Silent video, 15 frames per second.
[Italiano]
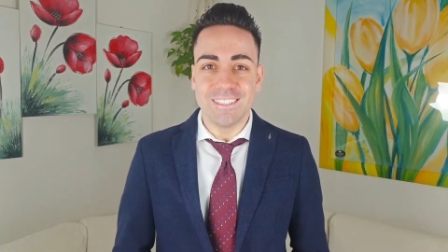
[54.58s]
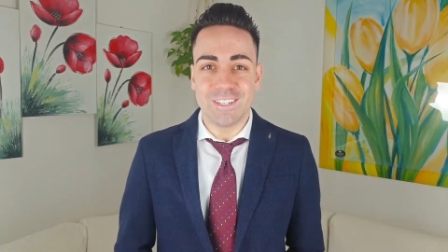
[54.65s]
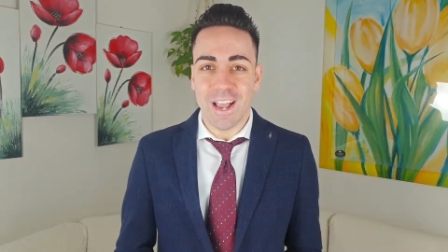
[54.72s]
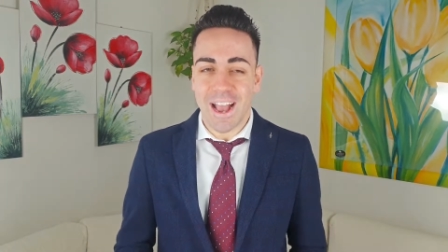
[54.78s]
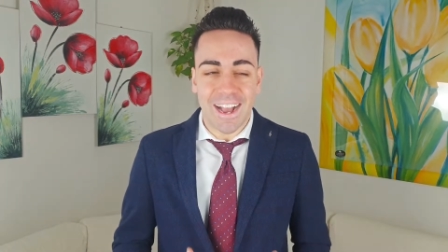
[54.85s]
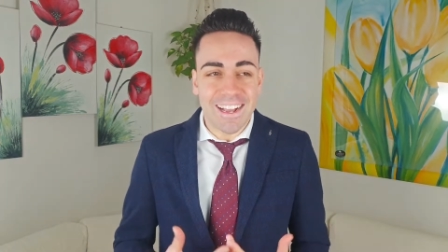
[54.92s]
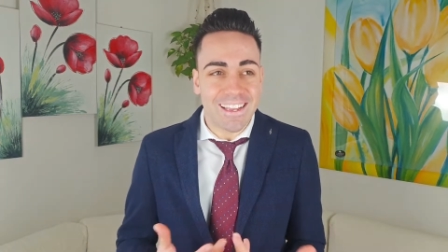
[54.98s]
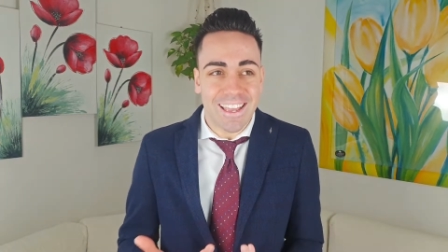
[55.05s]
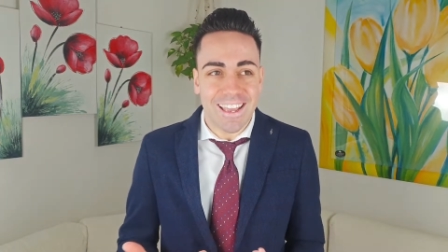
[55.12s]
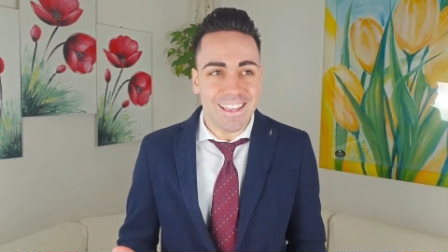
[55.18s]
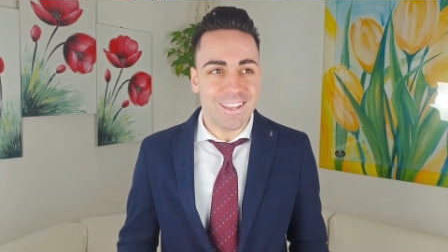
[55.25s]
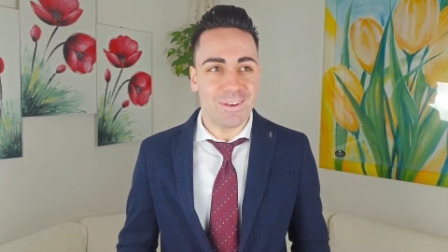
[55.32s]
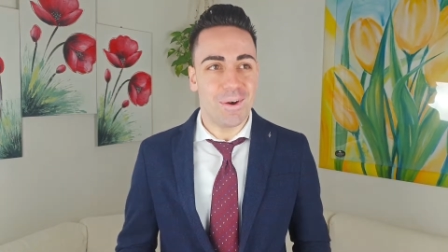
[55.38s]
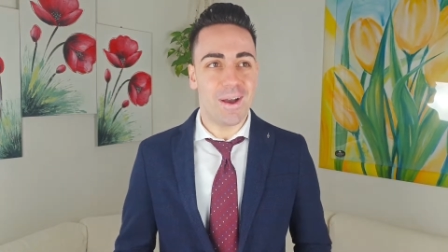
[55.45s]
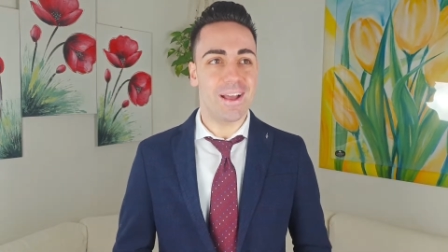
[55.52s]
cioè anche
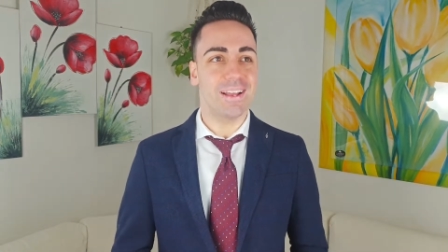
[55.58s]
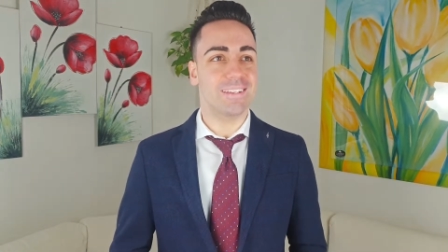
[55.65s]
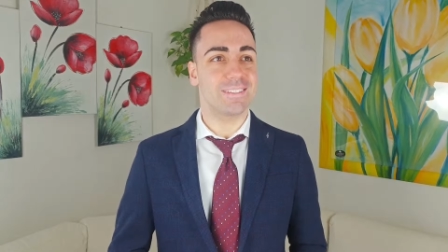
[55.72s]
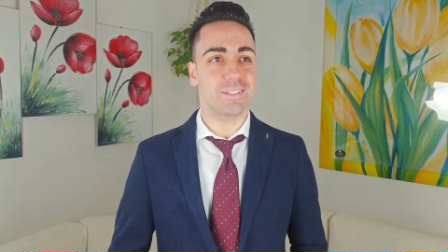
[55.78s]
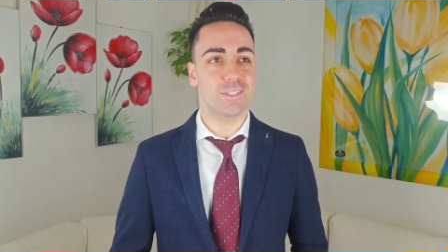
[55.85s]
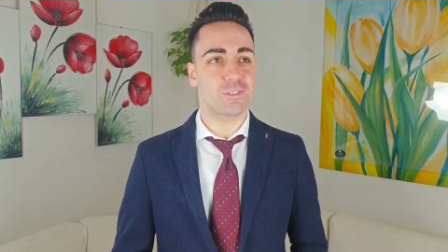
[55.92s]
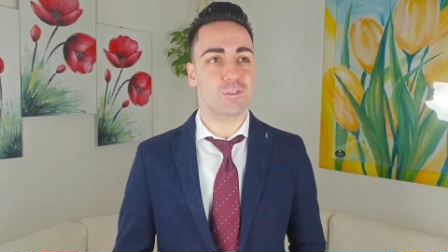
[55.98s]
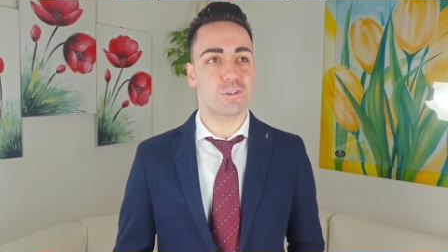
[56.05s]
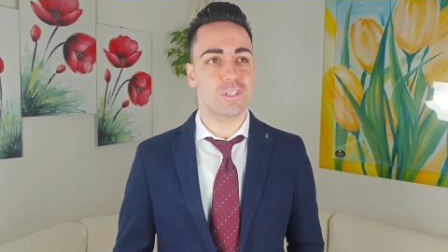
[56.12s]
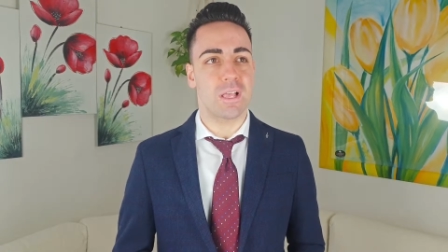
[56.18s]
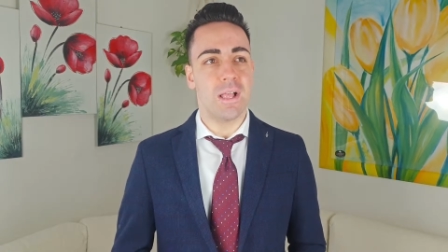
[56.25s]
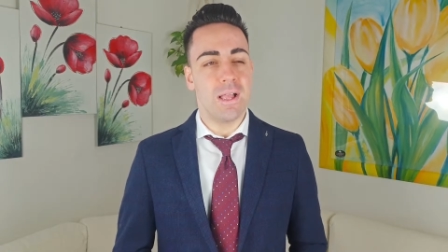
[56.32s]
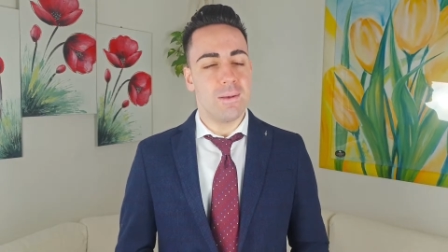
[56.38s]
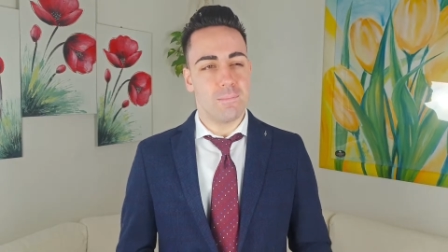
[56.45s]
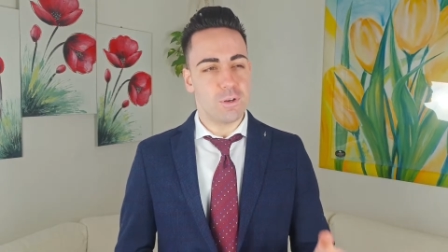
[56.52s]
io, eh, sono cose,
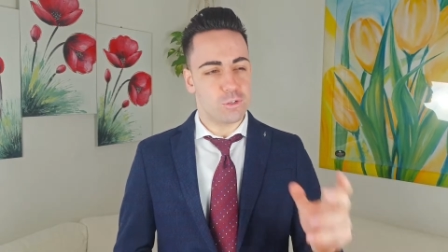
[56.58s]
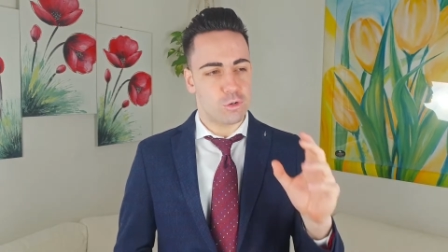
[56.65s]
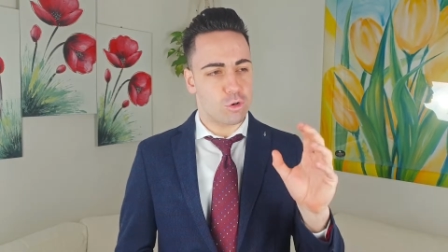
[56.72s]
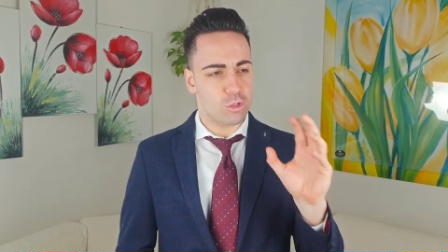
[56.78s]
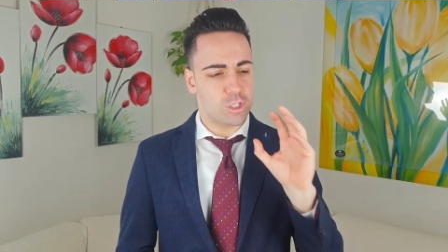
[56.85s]
poi sono